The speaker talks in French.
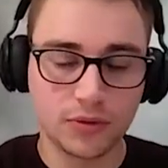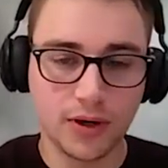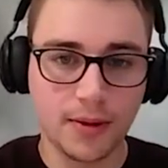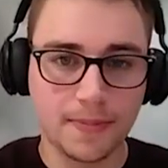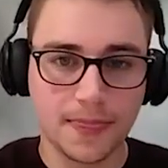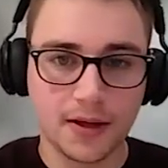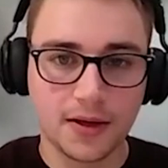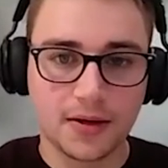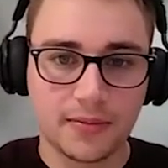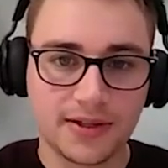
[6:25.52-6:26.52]
plus bas.
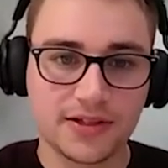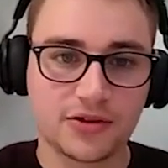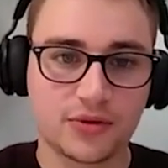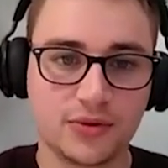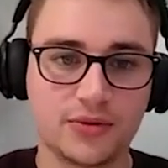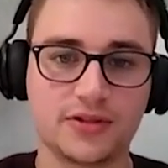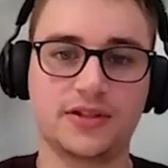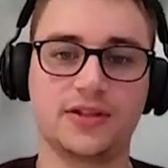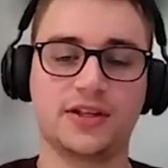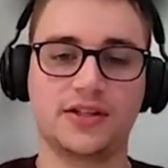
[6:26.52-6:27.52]
Mais c'est surtout, ce
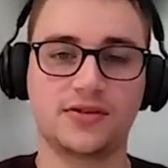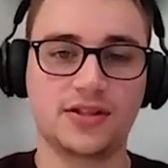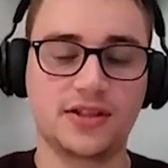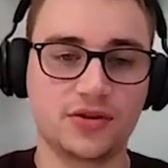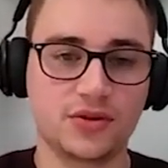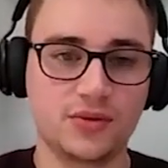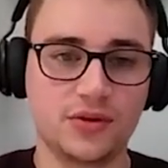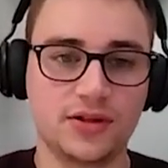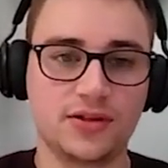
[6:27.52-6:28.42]
qui est intéressant, c'était surtout